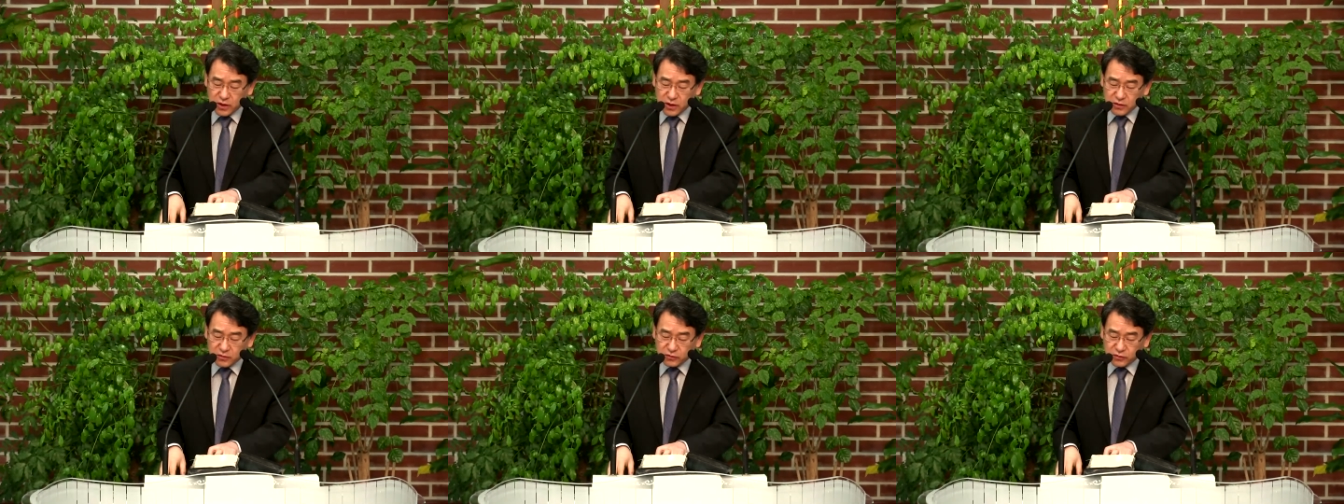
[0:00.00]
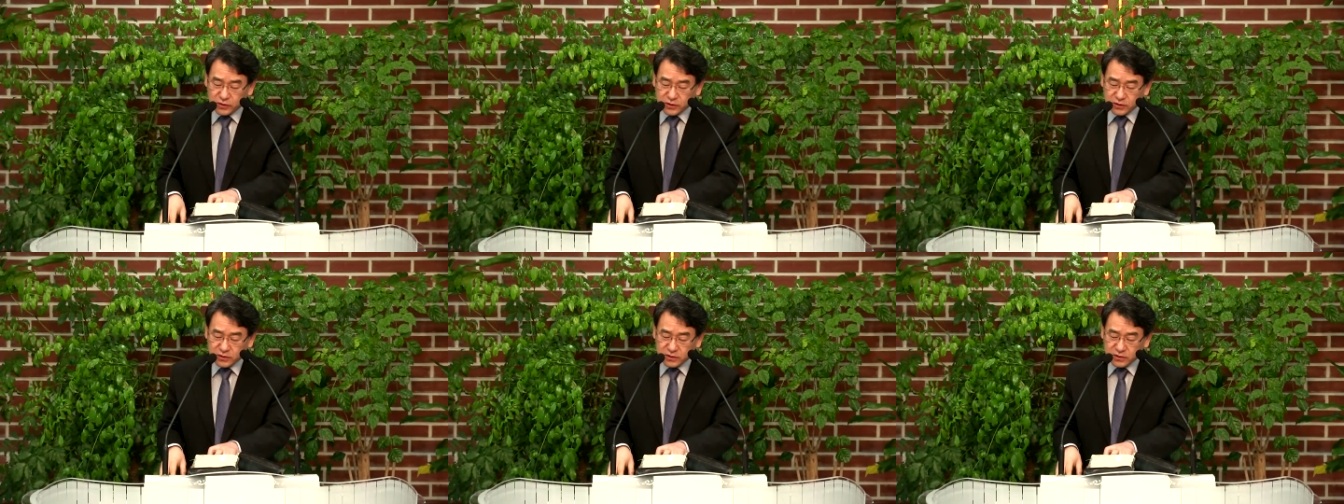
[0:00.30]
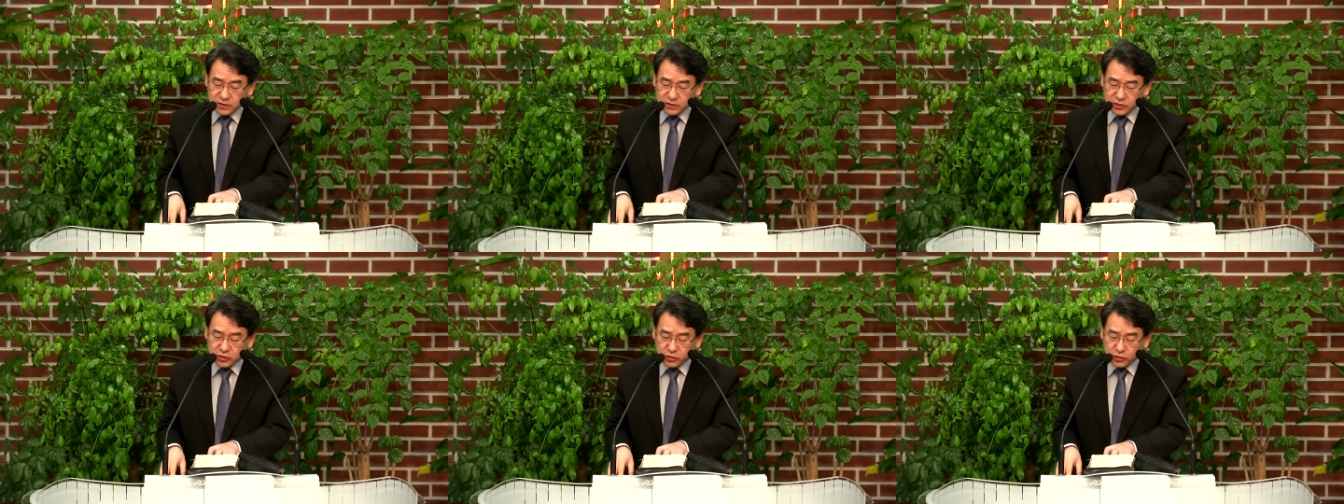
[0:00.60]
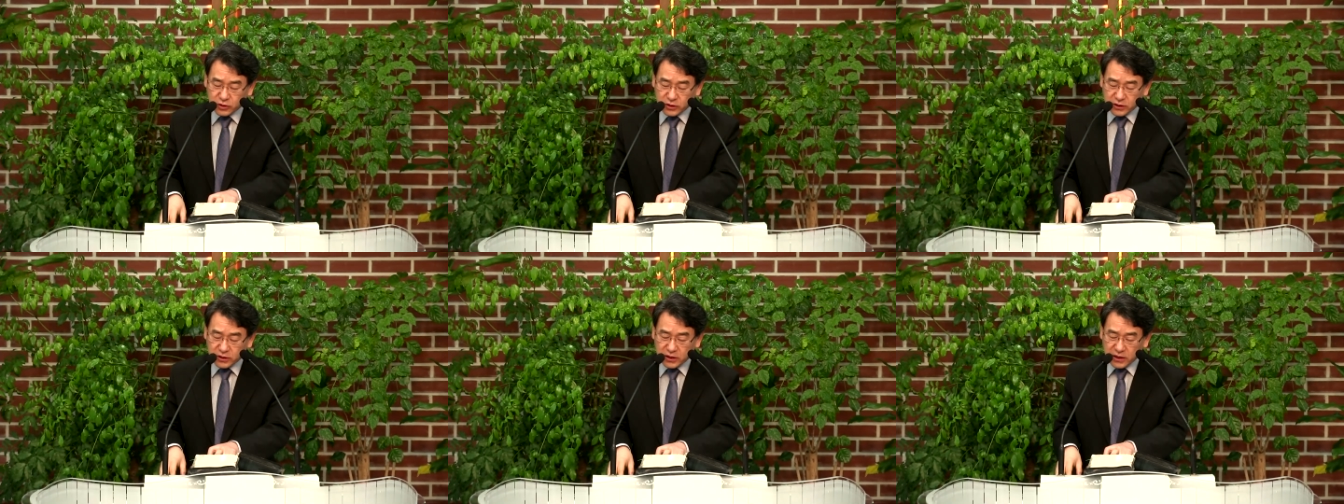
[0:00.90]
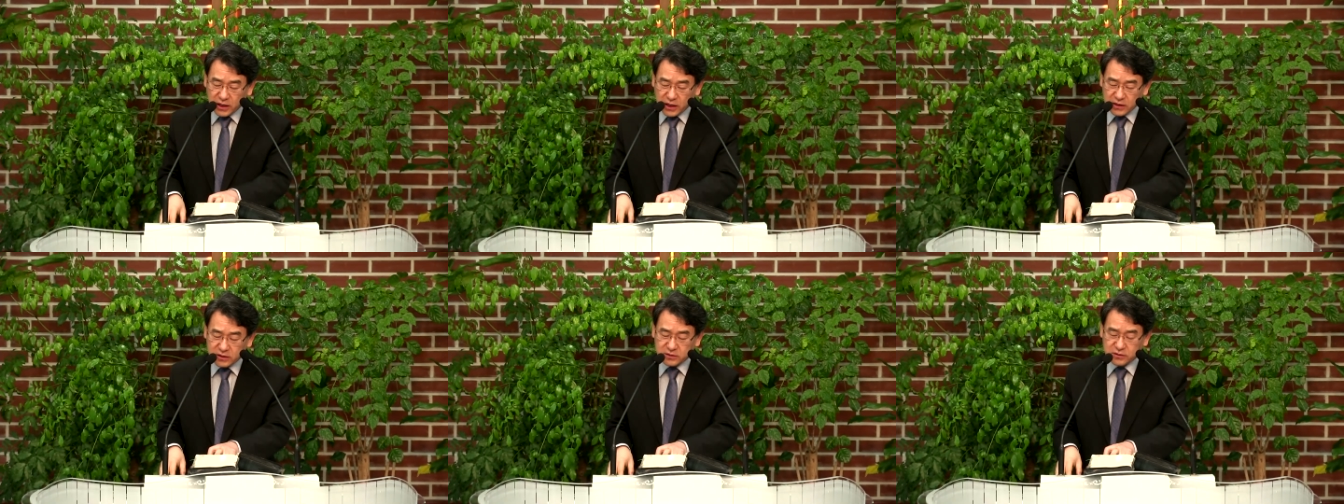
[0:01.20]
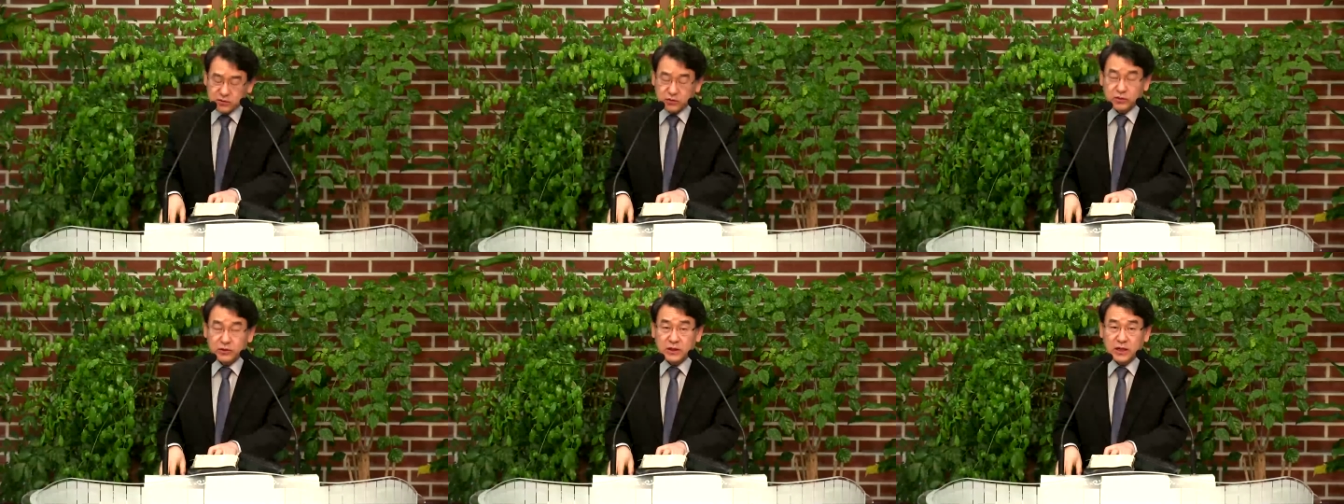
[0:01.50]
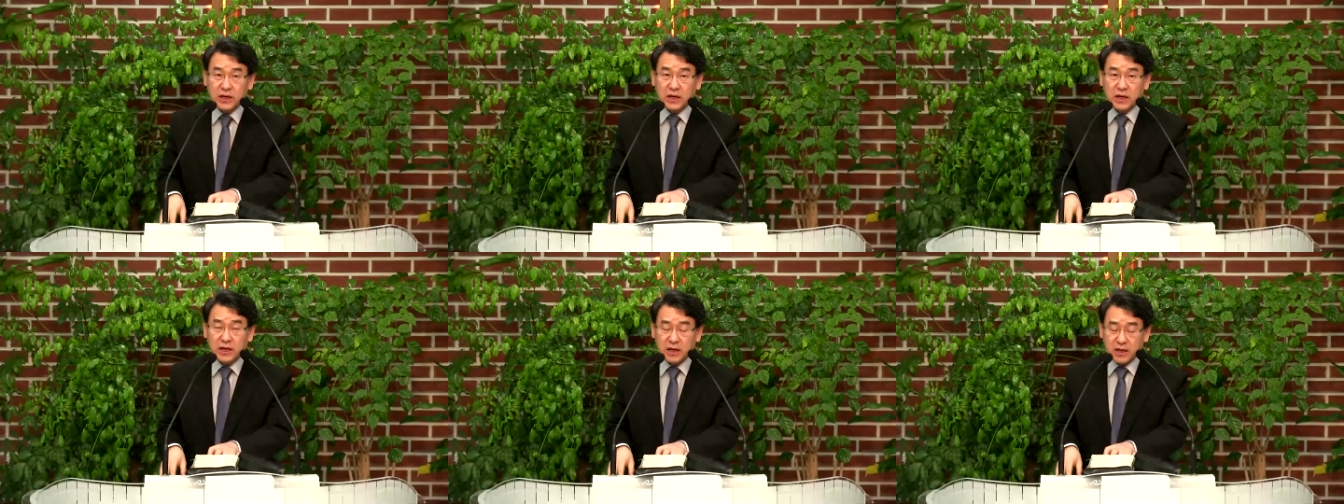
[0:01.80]
우리를 죽이게
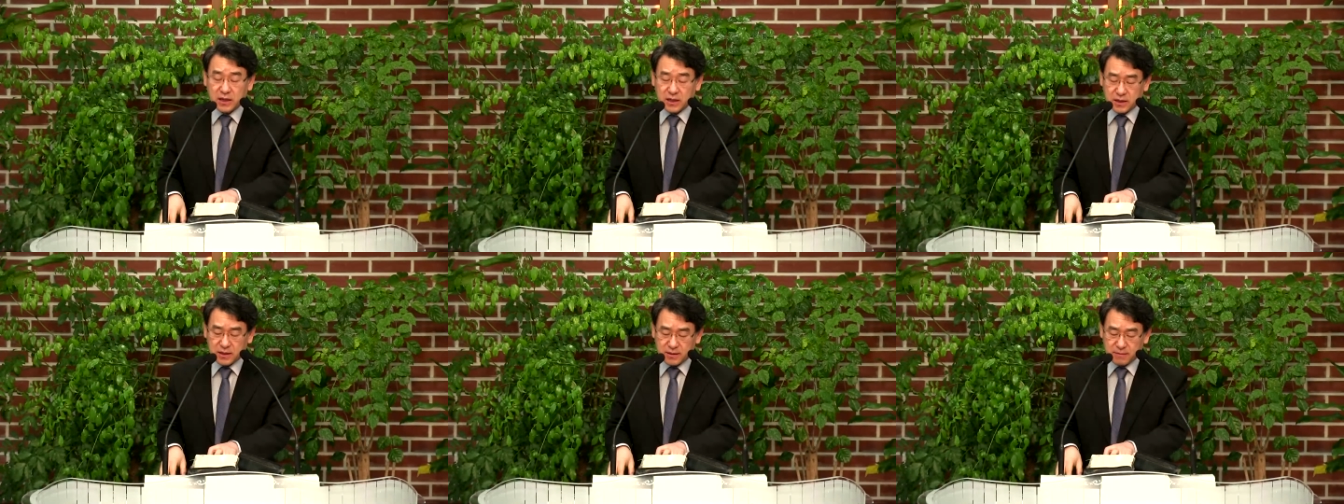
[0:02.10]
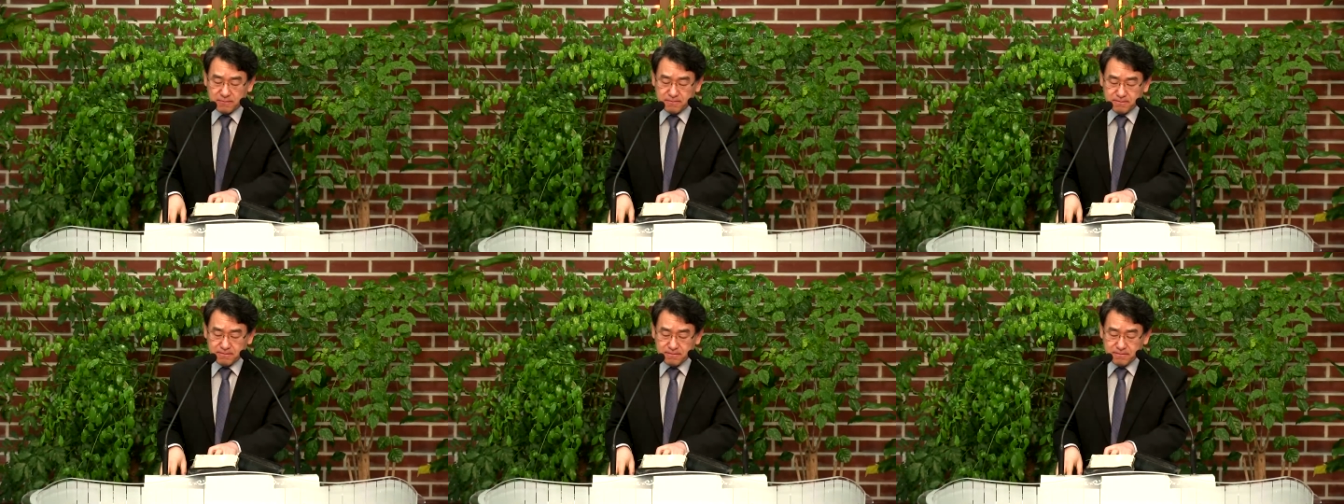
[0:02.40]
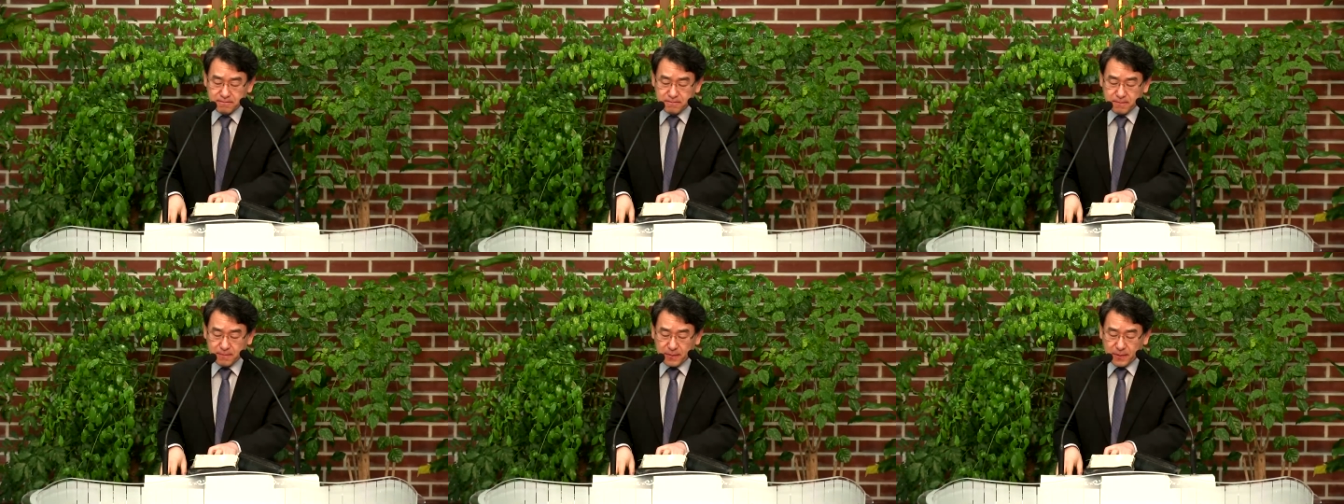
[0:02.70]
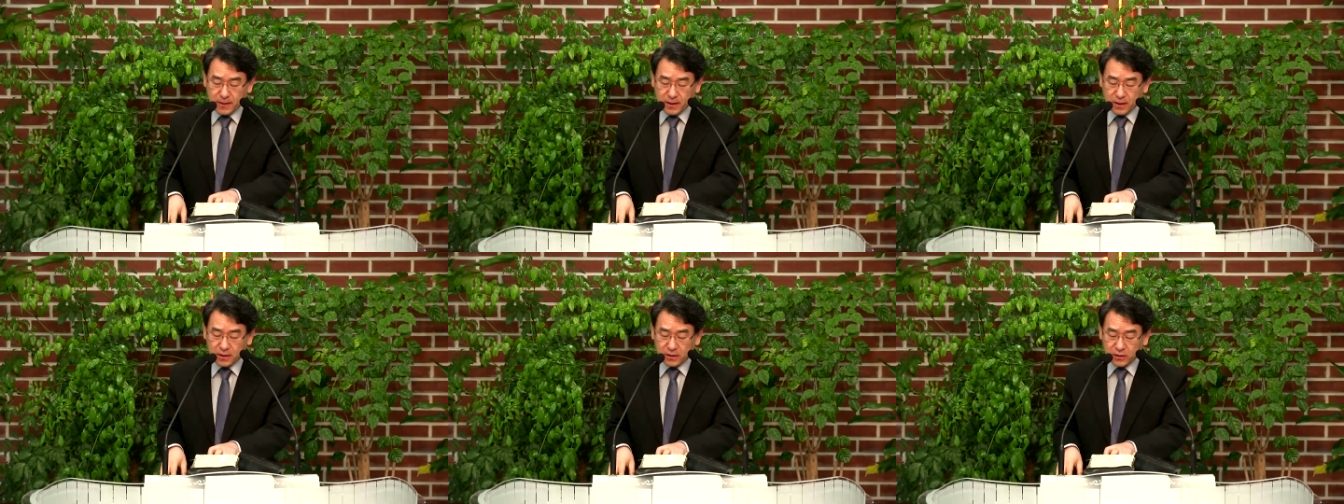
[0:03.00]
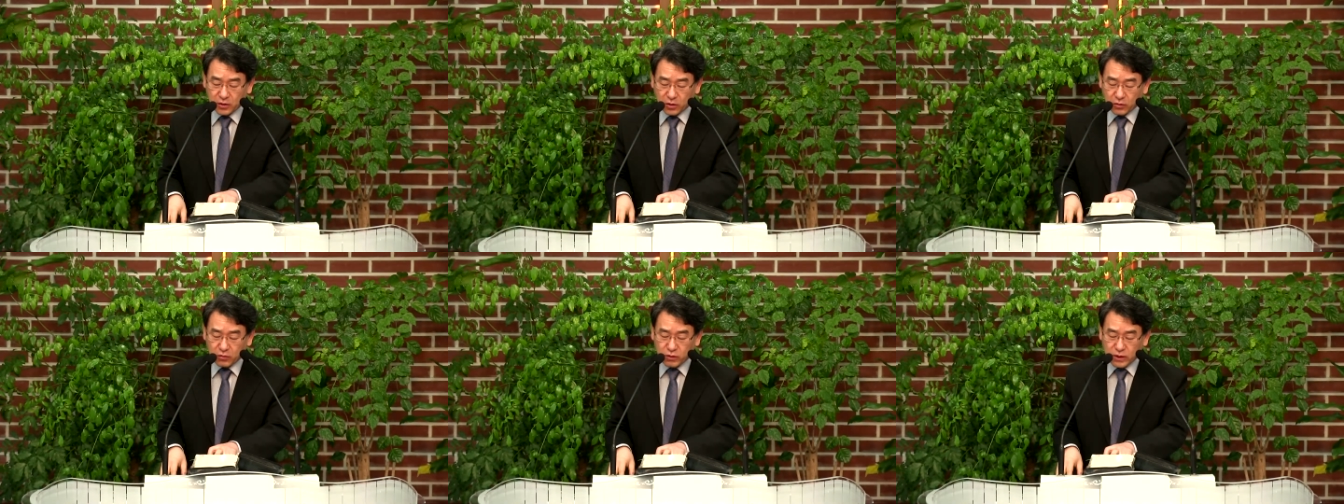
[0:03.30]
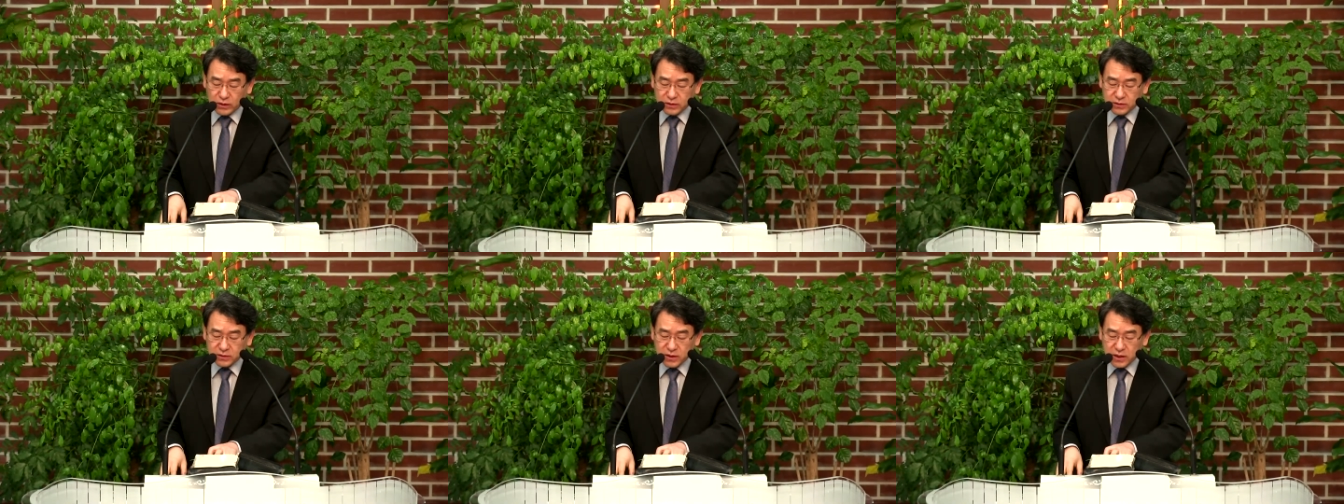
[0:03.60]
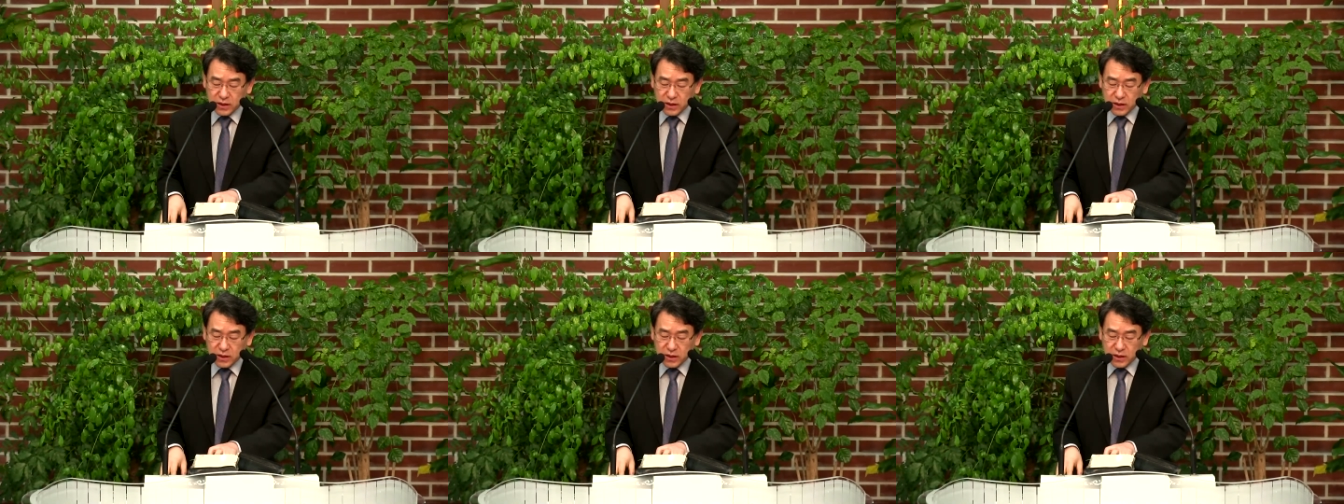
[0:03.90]
하는도다. 여호와는